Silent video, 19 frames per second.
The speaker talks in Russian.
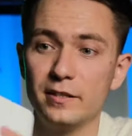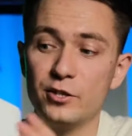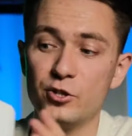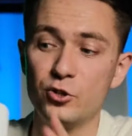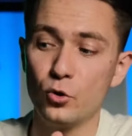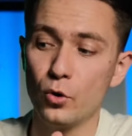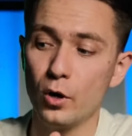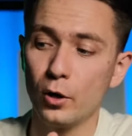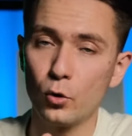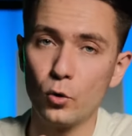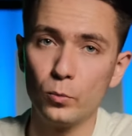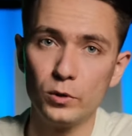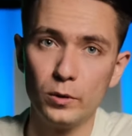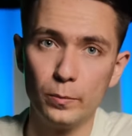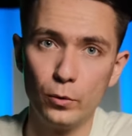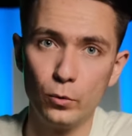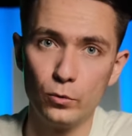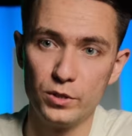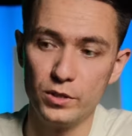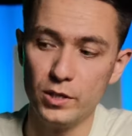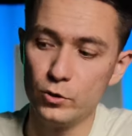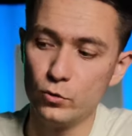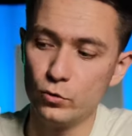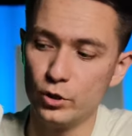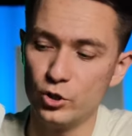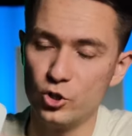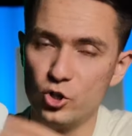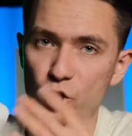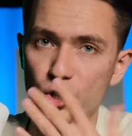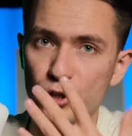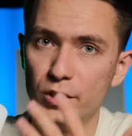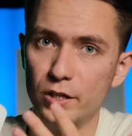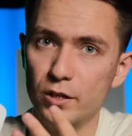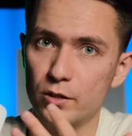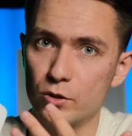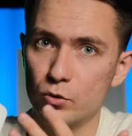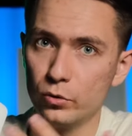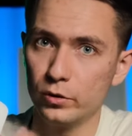И еще огромный плюс. Здесь уже
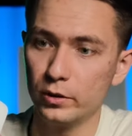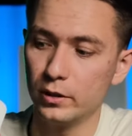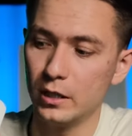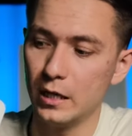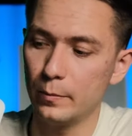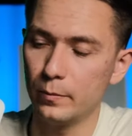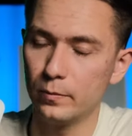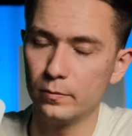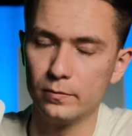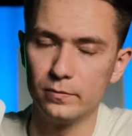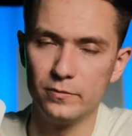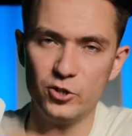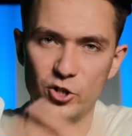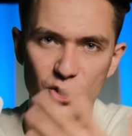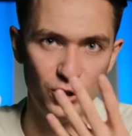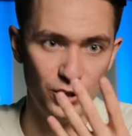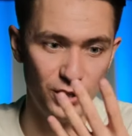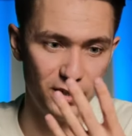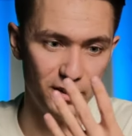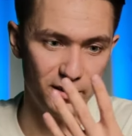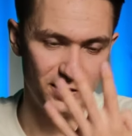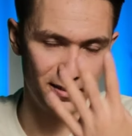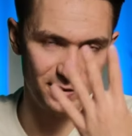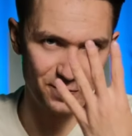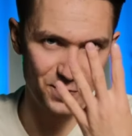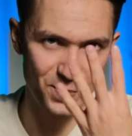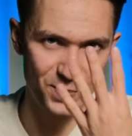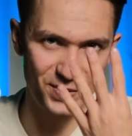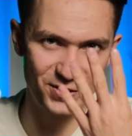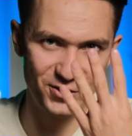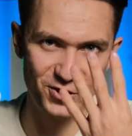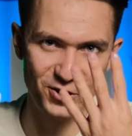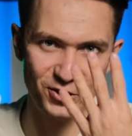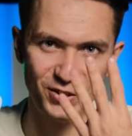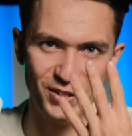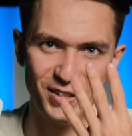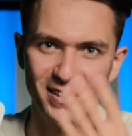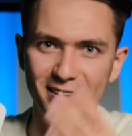4 зоны для 4
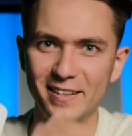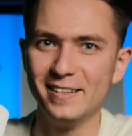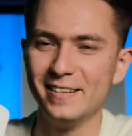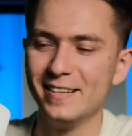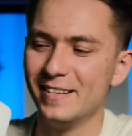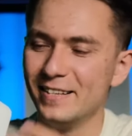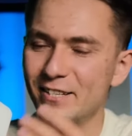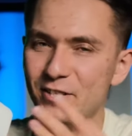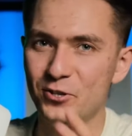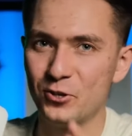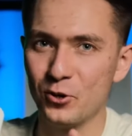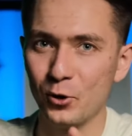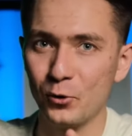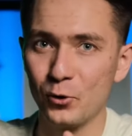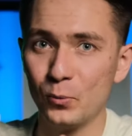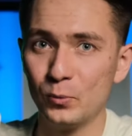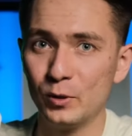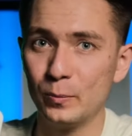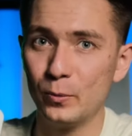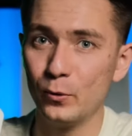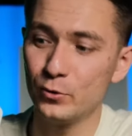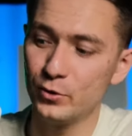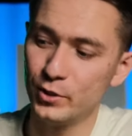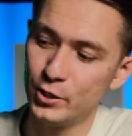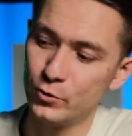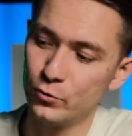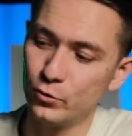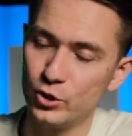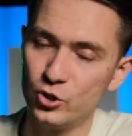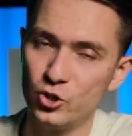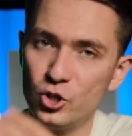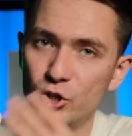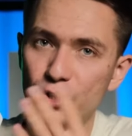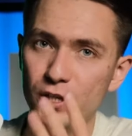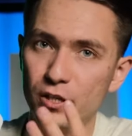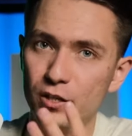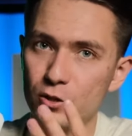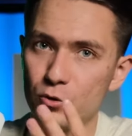4. Еще огромный плюс, здесь уже
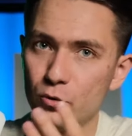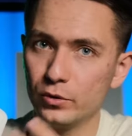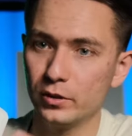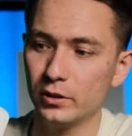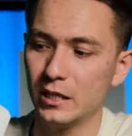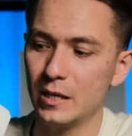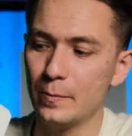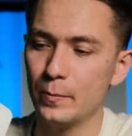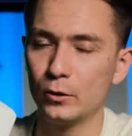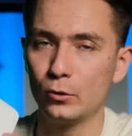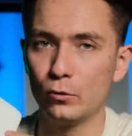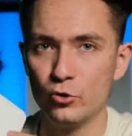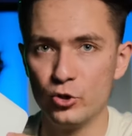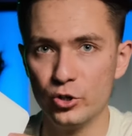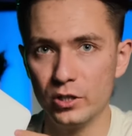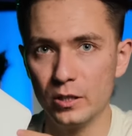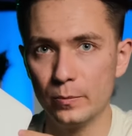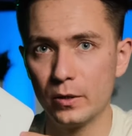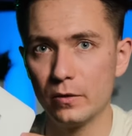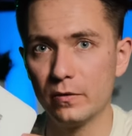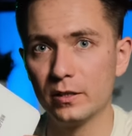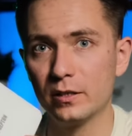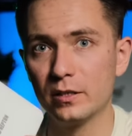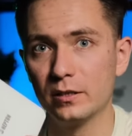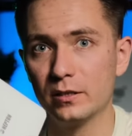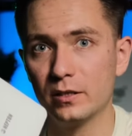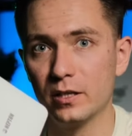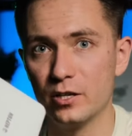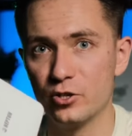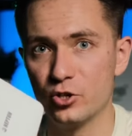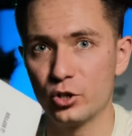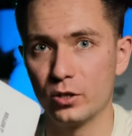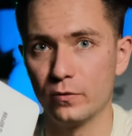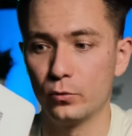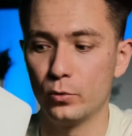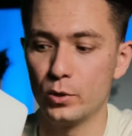4 зоны для подключения проводных датчиков.